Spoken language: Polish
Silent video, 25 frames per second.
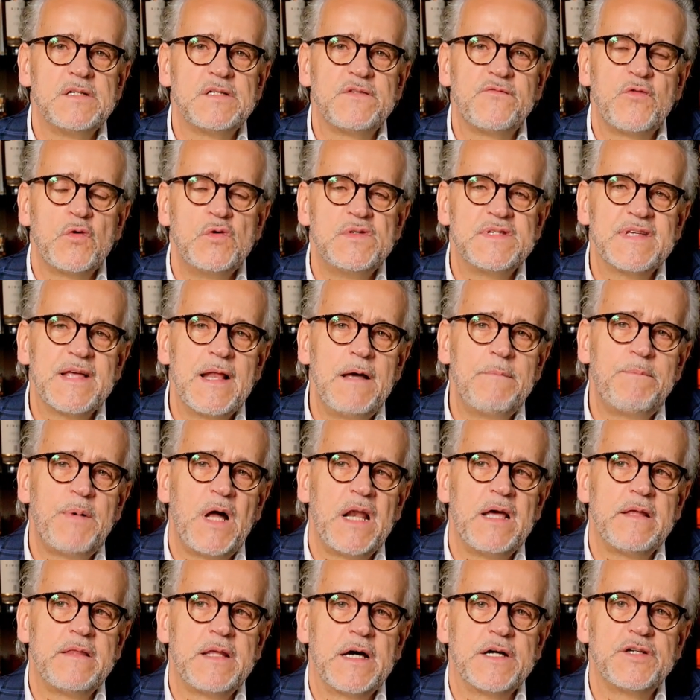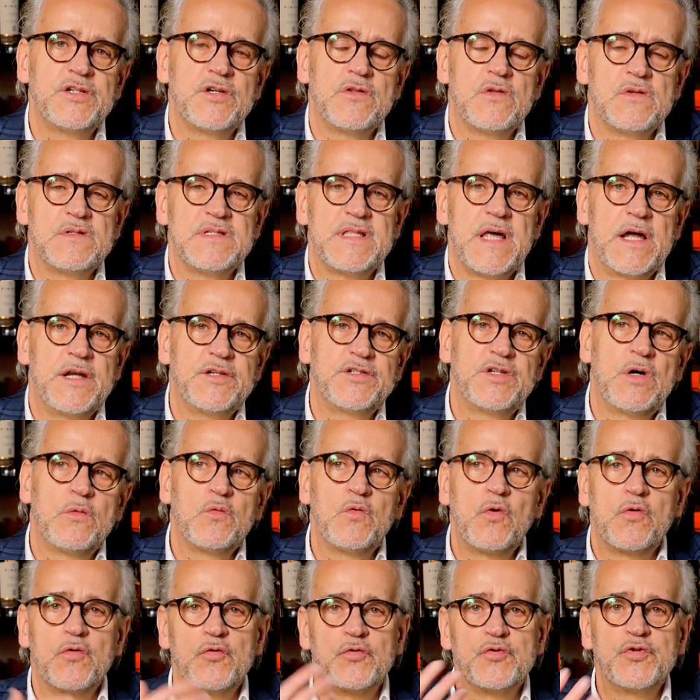swój sklep, ale także dostarczał
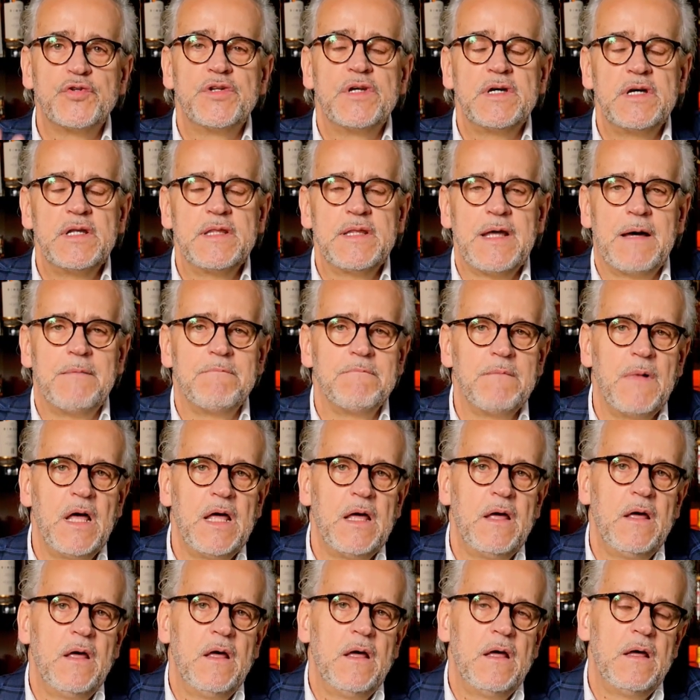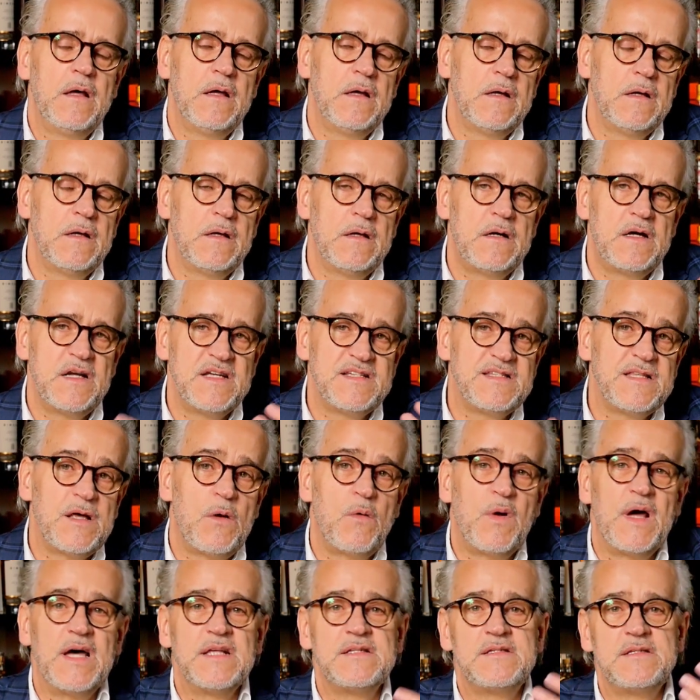do różnych tam y,
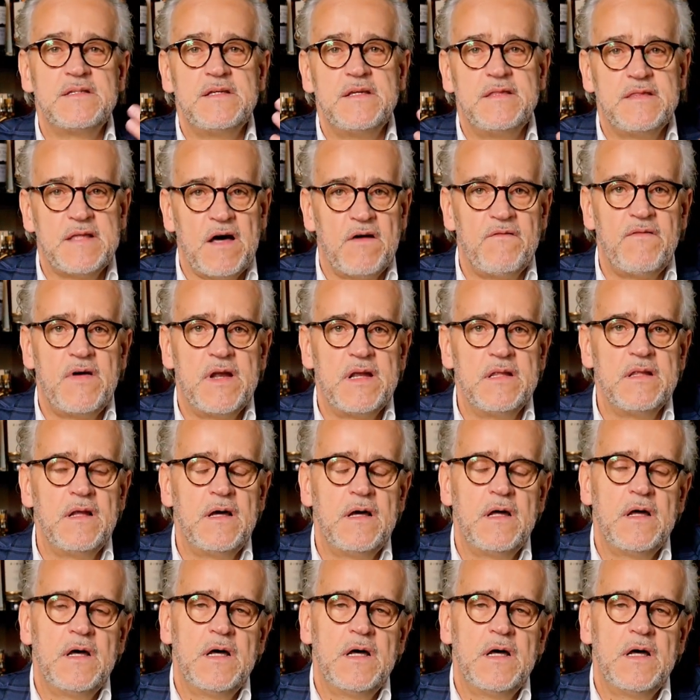restauracji, tawern